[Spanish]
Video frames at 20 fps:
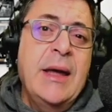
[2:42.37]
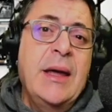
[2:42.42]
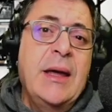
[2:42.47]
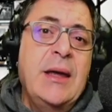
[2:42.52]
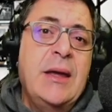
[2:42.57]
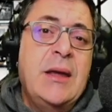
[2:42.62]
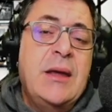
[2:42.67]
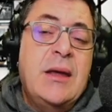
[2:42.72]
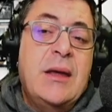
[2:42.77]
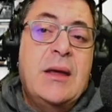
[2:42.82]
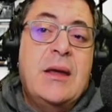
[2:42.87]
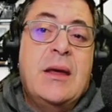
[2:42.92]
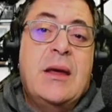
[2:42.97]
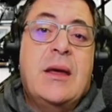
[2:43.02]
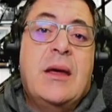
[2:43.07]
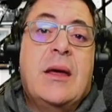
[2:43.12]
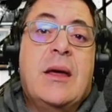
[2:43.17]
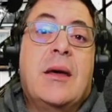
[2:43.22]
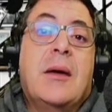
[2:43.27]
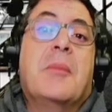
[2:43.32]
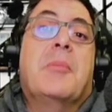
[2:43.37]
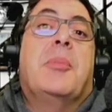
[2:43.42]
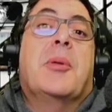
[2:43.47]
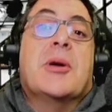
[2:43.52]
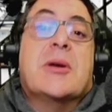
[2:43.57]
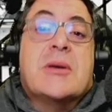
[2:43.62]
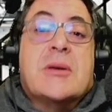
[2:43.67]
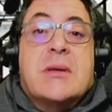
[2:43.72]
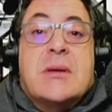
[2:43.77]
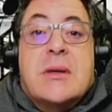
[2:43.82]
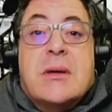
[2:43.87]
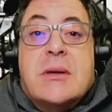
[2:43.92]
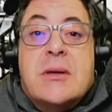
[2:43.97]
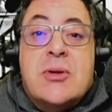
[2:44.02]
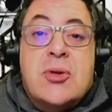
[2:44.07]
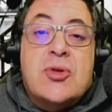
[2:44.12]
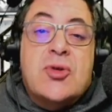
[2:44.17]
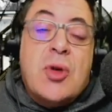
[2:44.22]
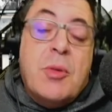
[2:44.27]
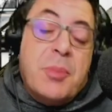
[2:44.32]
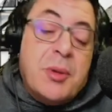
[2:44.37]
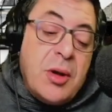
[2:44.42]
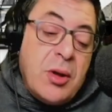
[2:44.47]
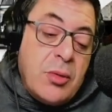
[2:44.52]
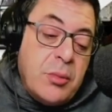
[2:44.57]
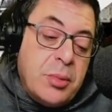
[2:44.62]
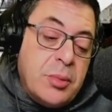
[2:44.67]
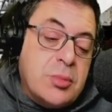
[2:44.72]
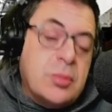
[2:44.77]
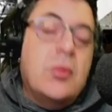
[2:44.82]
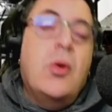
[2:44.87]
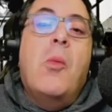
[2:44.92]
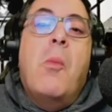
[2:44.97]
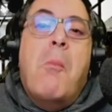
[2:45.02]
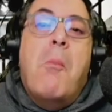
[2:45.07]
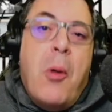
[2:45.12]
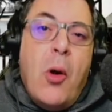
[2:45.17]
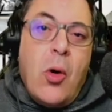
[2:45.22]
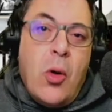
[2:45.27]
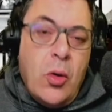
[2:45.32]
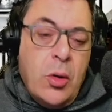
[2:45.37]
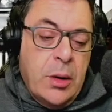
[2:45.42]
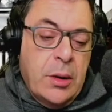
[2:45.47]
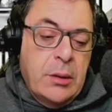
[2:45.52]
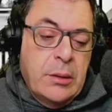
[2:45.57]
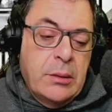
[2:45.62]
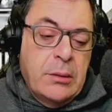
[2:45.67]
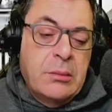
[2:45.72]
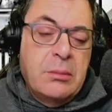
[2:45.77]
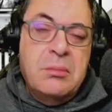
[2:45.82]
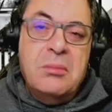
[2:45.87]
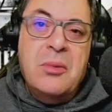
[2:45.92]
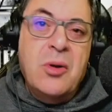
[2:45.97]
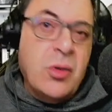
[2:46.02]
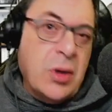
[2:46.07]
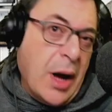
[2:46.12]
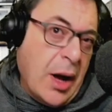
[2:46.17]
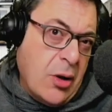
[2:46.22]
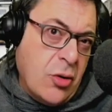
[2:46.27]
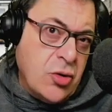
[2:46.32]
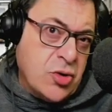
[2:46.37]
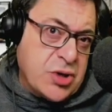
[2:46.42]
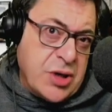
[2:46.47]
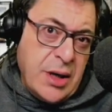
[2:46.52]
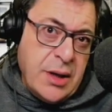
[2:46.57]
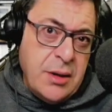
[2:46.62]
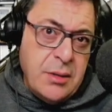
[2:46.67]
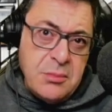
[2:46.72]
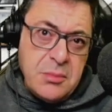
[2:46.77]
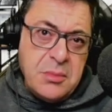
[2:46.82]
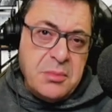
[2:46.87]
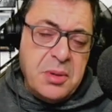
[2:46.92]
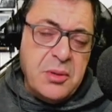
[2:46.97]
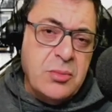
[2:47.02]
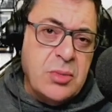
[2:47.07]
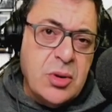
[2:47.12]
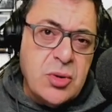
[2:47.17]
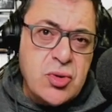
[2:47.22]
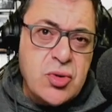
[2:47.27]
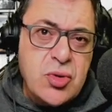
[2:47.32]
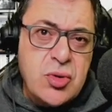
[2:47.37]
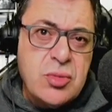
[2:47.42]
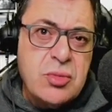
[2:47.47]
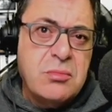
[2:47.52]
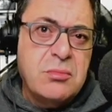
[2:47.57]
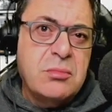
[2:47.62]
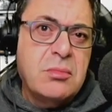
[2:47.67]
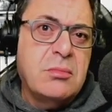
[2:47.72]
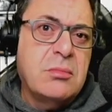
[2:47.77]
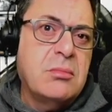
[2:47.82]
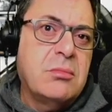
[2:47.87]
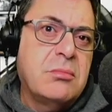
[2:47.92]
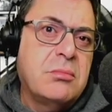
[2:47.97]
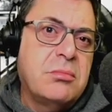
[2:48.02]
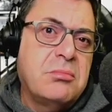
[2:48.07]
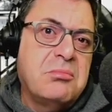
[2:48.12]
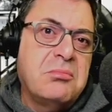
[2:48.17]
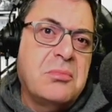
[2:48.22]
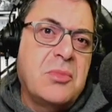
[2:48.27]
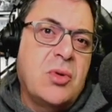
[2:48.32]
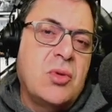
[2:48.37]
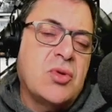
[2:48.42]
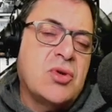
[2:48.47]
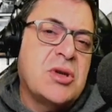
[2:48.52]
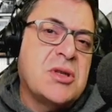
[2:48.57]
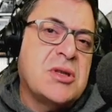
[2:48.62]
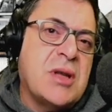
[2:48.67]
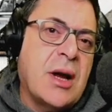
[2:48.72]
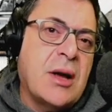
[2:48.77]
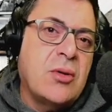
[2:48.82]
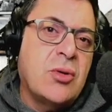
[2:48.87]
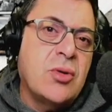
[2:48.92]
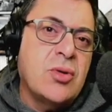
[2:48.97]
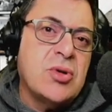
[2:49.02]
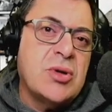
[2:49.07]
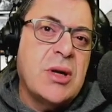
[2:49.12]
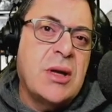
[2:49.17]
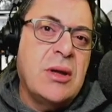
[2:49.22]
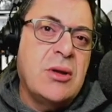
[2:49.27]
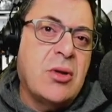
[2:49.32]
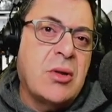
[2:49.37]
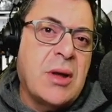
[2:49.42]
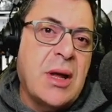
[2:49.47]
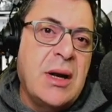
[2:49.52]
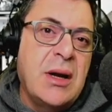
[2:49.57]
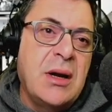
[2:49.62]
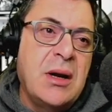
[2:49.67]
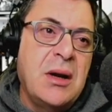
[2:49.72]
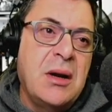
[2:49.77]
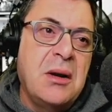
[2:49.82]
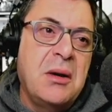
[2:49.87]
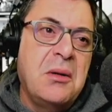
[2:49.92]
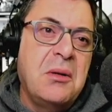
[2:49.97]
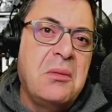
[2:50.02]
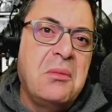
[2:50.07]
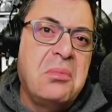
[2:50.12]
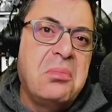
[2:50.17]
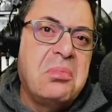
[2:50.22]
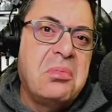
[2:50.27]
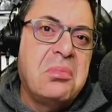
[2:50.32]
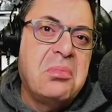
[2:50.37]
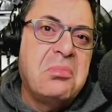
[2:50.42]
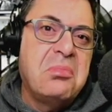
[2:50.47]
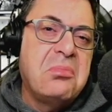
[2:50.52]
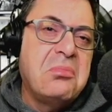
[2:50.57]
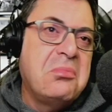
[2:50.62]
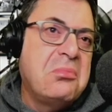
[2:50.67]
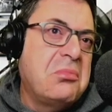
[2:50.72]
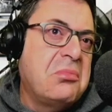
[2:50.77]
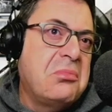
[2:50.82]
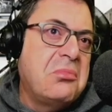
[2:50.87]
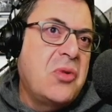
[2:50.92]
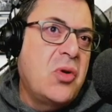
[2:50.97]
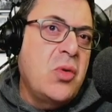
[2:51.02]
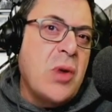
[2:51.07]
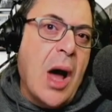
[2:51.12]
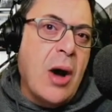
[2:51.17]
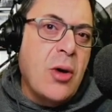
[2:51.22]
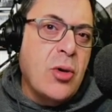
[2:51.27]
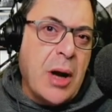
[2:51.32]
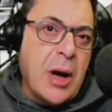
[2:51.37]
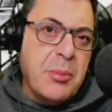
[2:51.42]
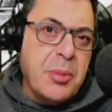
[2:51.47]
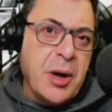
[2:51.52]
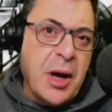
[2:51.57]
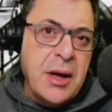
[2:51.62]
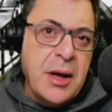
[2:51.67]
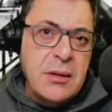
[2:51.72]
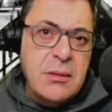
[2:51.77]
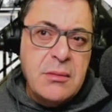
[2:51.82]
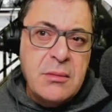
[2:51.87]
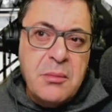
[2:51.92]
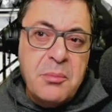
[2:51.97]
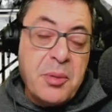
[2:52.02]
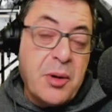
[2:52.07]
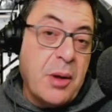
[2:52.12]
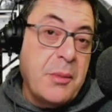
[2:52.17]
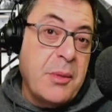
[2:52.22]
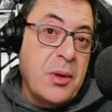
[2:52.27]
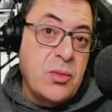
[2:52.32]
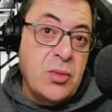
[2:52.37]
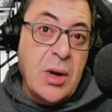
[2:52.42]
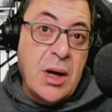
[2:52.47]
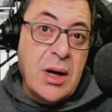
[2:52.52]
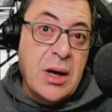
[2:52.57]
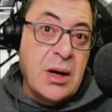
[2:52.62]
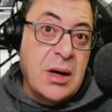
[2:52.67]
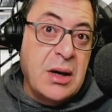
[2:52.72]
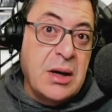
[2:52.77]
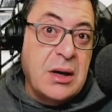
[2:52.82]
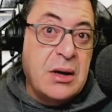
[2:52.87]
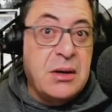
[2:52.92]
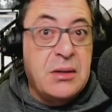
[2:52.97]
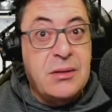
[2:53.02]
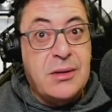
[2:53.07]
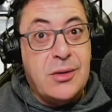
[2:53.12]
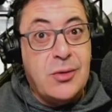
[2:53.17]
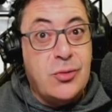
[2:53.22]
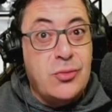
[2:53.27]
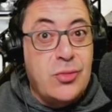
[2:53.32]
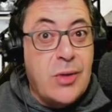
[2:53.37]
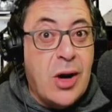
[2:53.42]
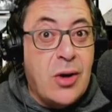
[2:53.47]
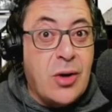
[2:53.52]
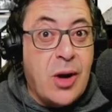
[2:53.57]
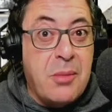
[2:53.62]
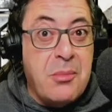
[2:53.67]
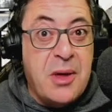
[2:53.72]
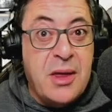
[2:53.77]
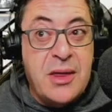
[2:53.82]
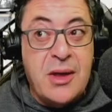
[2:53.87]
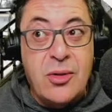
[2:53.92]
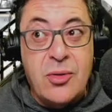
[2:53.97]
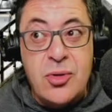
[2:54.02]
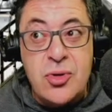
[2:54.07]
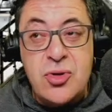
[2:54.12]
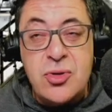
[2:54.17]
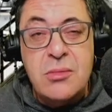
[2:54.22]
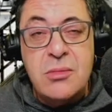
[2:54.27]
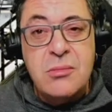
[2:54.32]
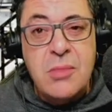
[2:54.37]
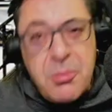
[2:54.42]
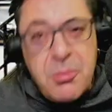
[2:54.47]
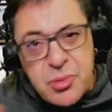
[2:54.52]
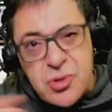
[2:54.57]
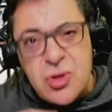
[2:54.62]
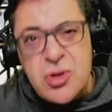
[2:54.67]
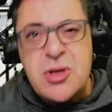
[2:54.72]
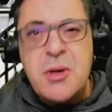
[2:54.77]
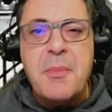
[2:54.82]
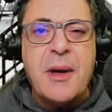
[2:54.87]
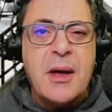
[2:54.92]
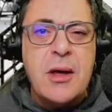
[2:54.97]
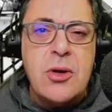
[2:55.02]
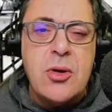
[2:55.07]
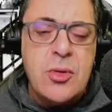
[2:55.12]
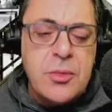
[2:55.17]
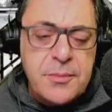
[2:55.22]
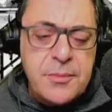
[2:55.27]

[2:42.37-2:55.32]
Y pues eso estoy poniendo pues, un poco, no gran cosa, ¿eh? pero unos unos extractos de en total una hora por ahí. El programa dura entre una hora y media o dos. Ah, pues no está pequeño.